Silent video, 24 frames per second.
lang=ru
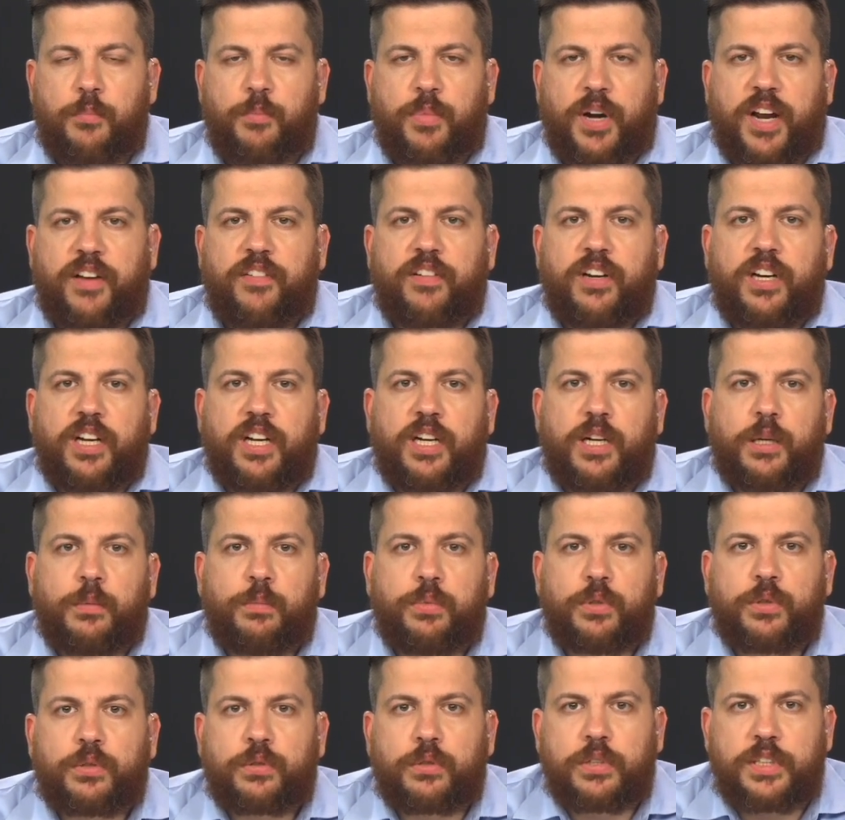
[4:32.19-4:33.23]
Правильно ли
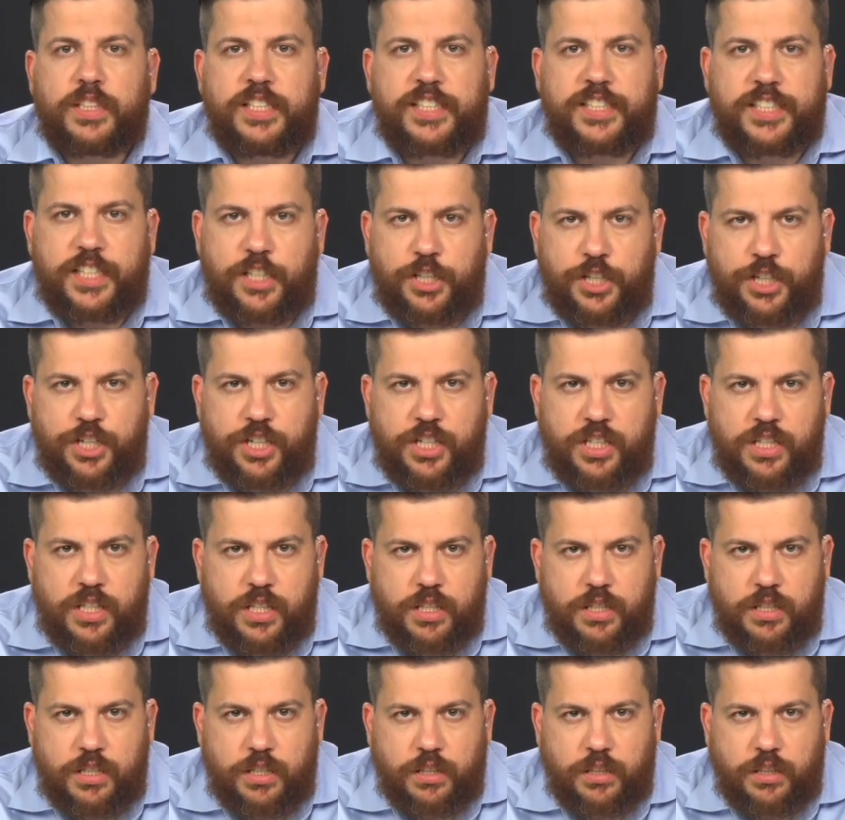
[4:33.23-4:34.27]
был голос засчитан?